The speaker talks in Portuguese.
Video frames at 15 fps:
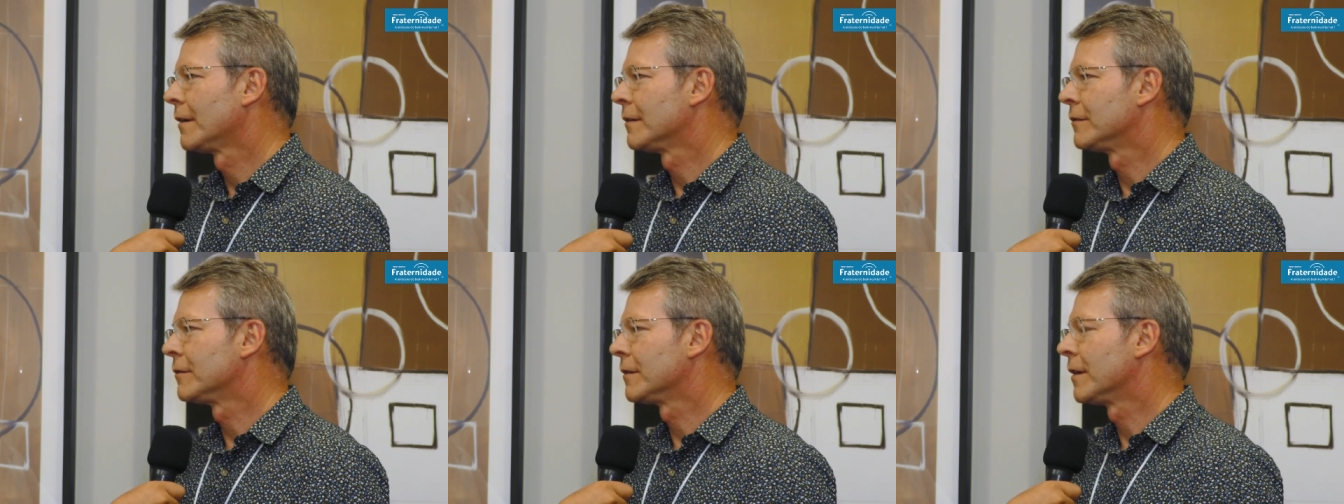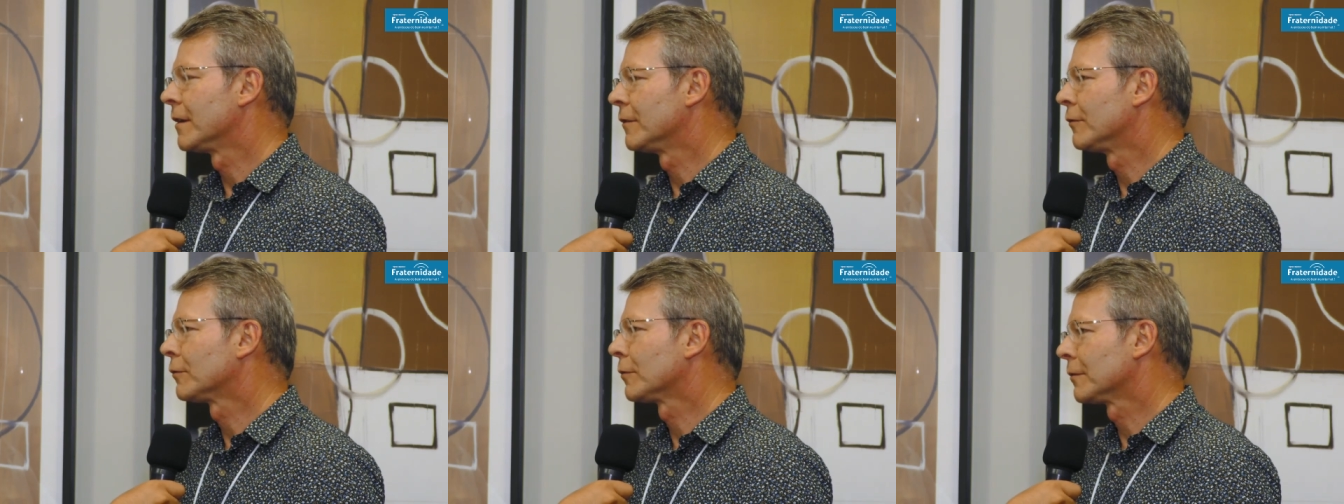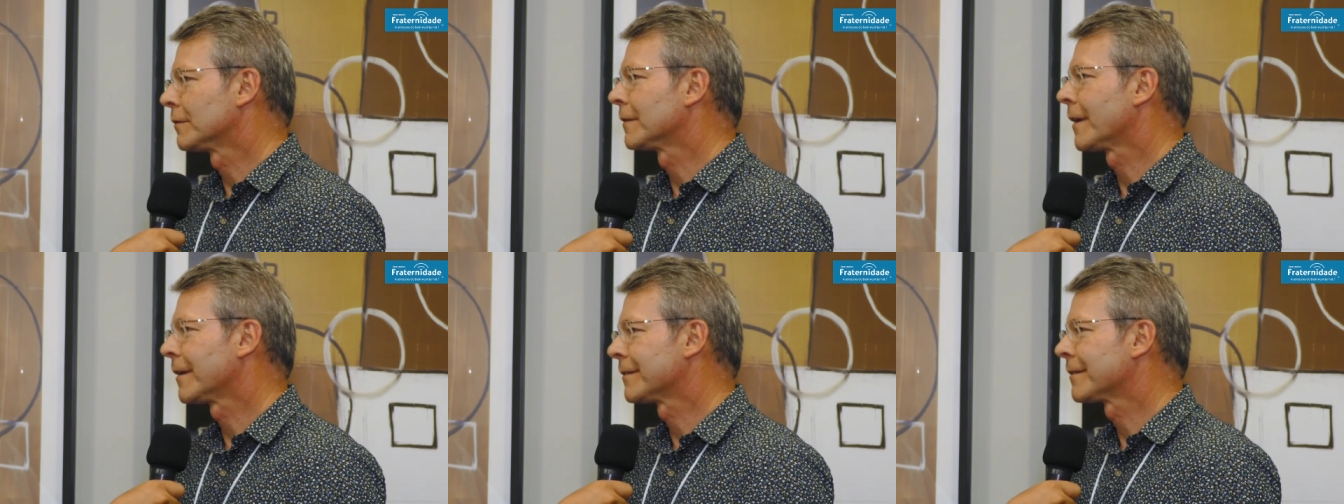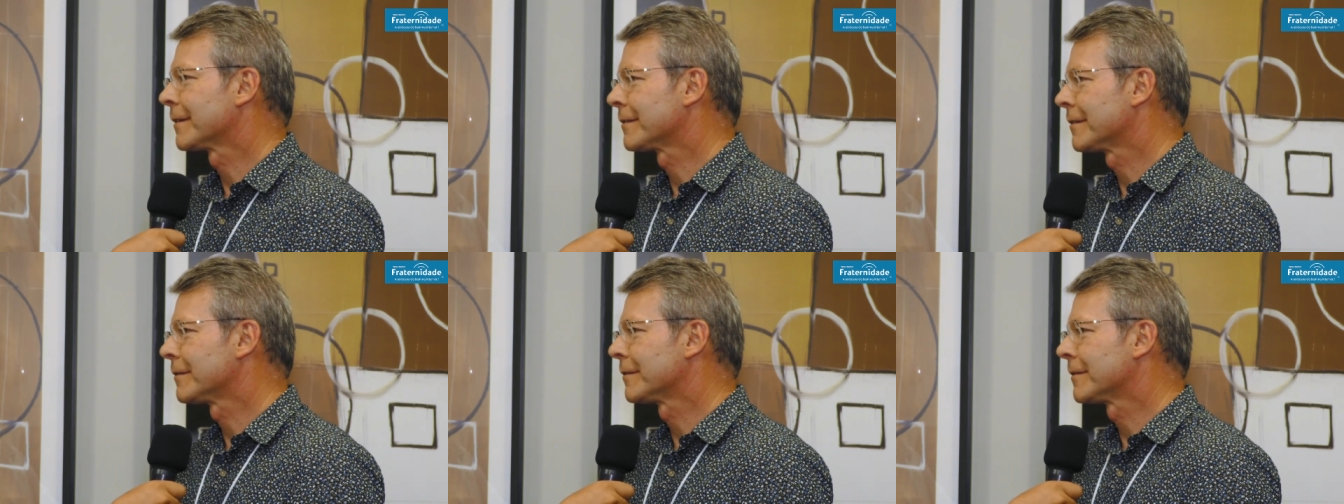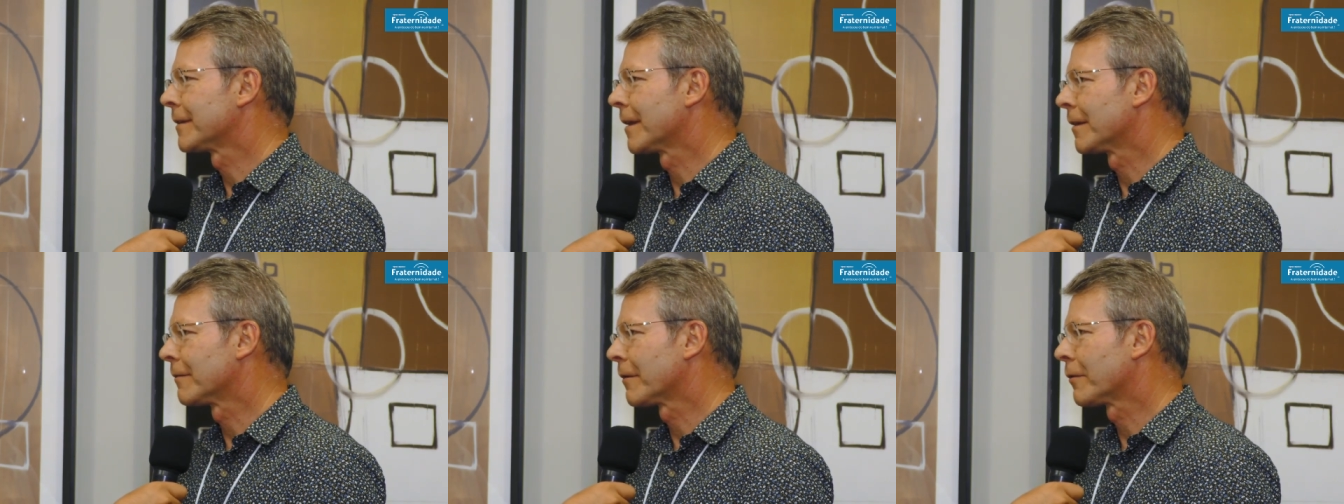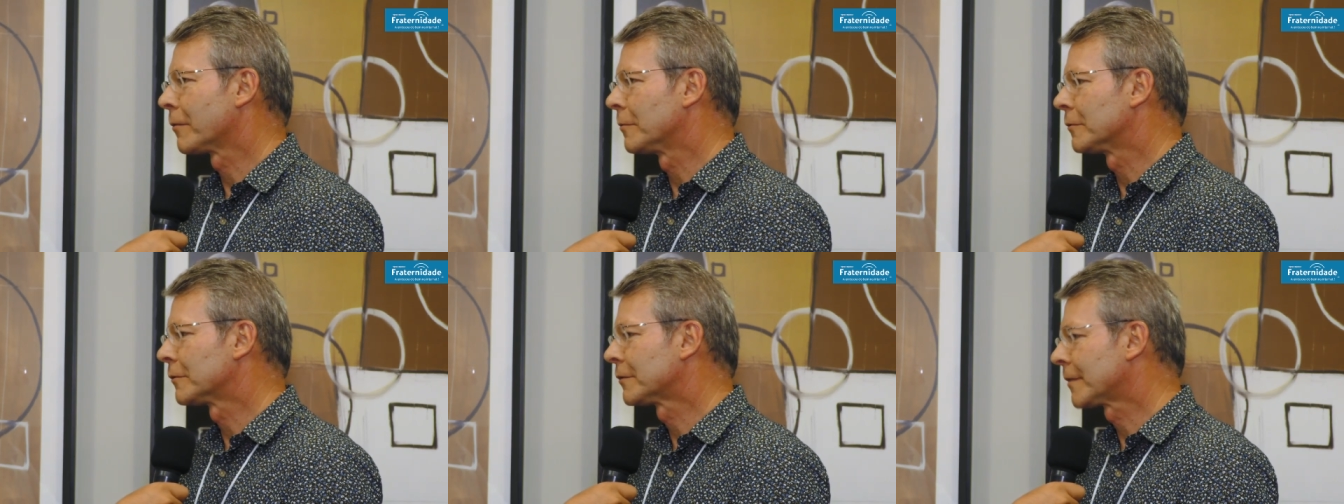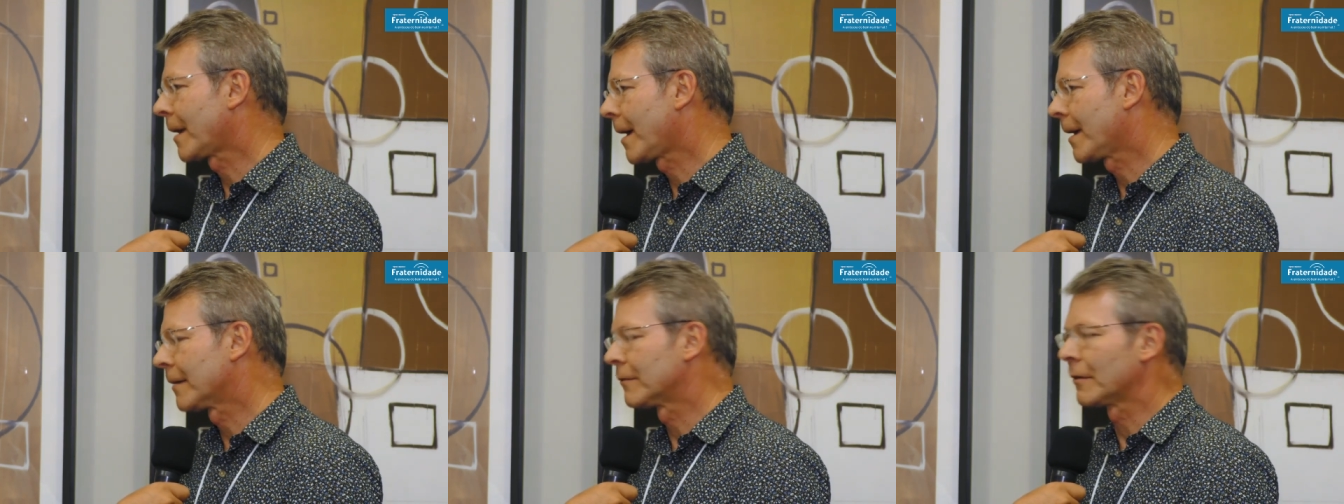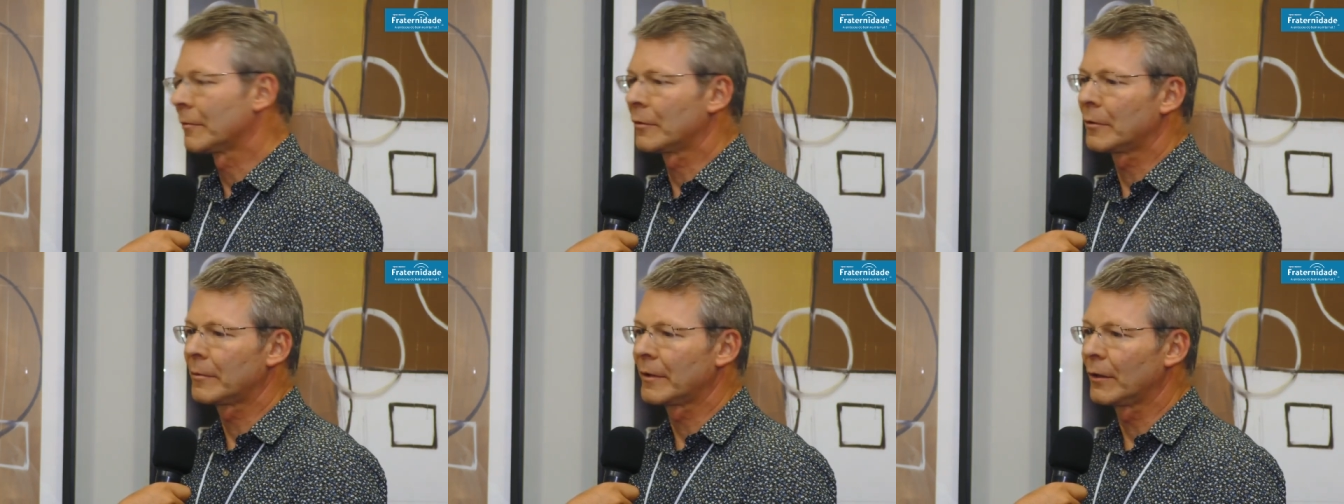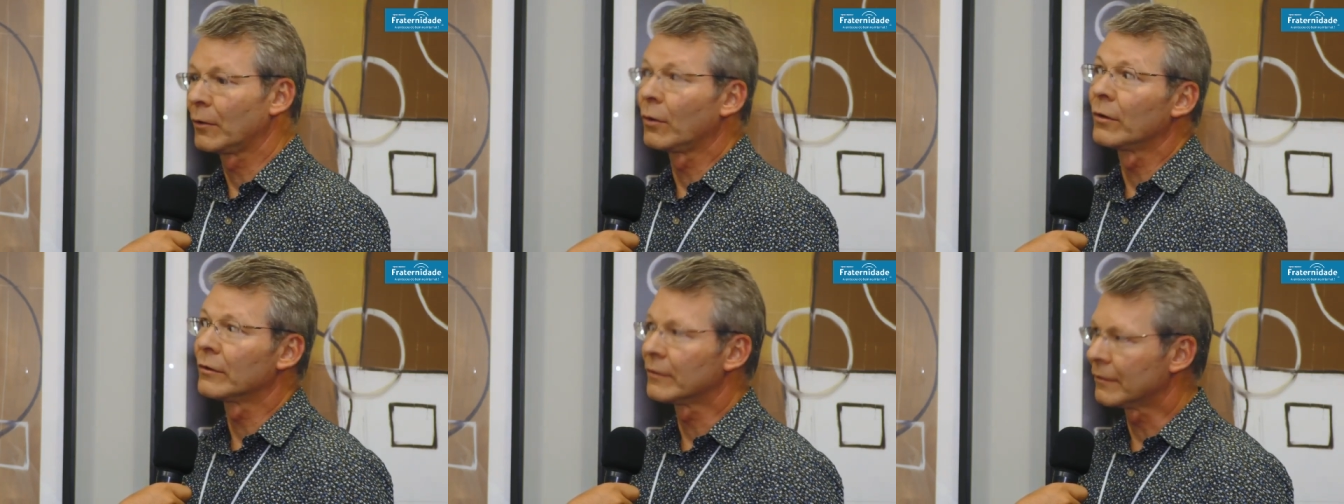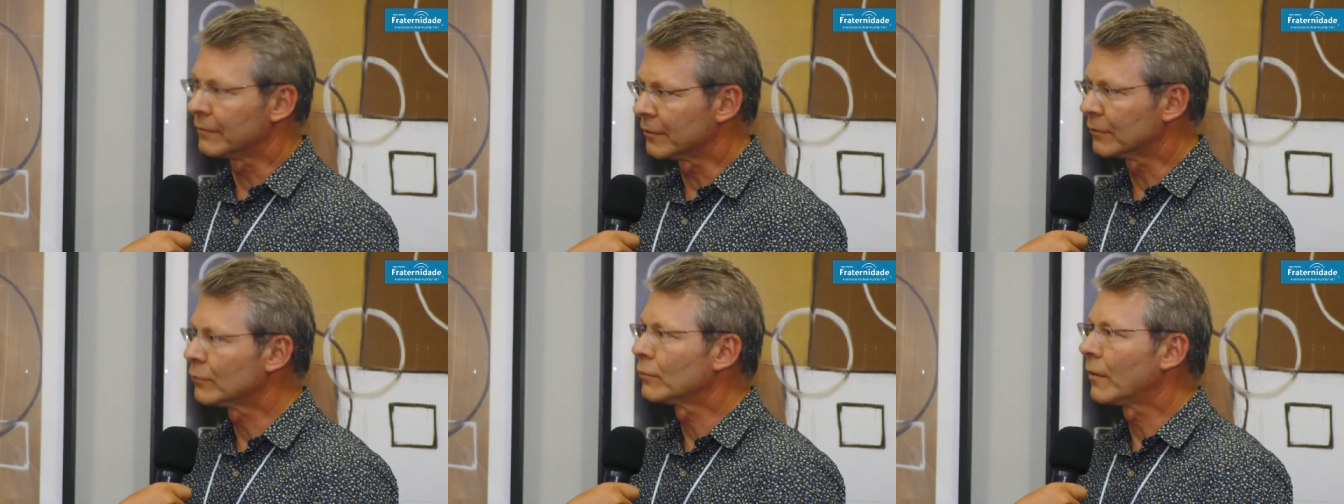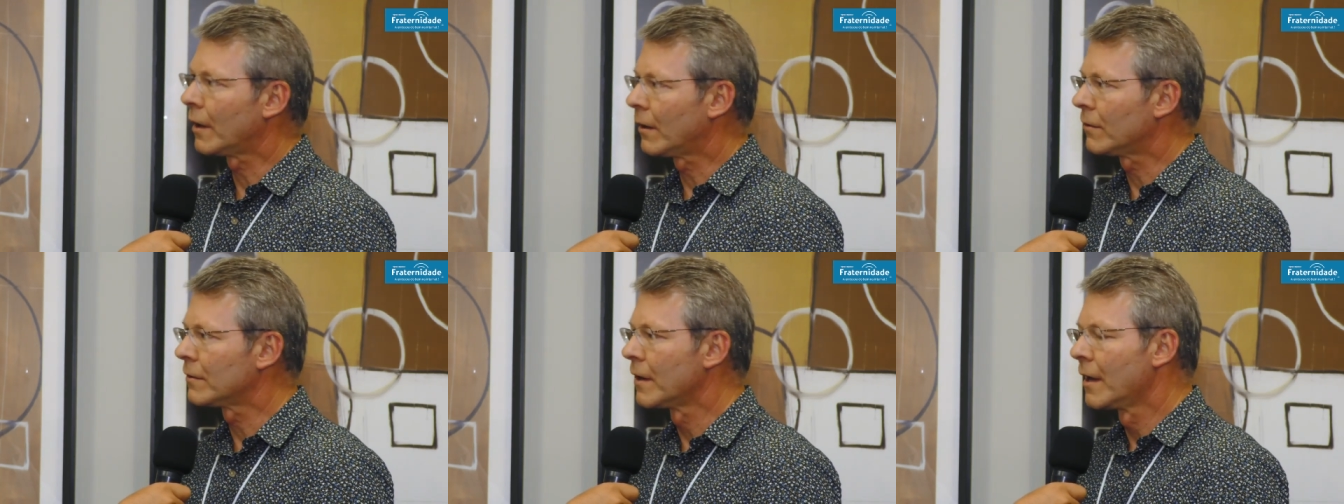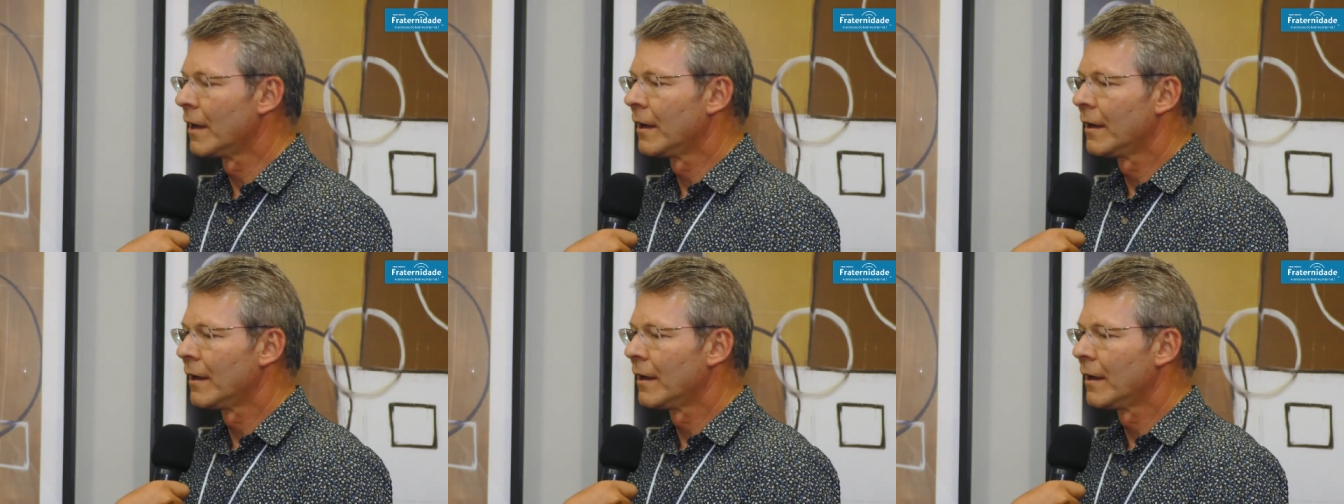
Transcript: de redes sociais que a gente tem, né, como o site, a própria loja virtual,